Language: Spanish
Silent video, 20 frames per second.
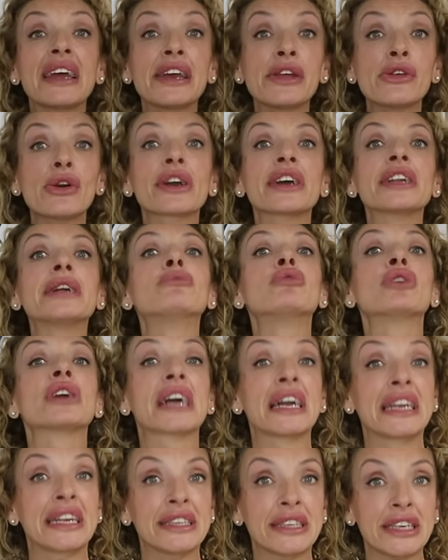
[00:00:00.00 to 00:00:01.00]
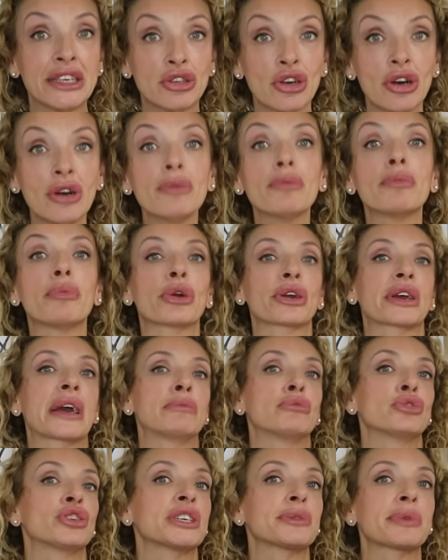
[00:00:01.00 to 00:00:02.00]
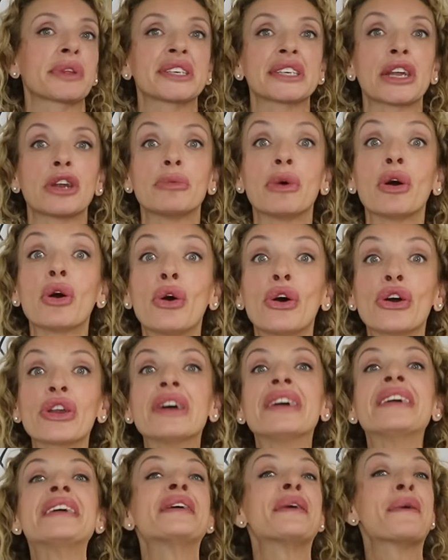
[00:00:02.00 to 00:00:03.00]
leído que era muy calentito, porque muchas veces a lo mejor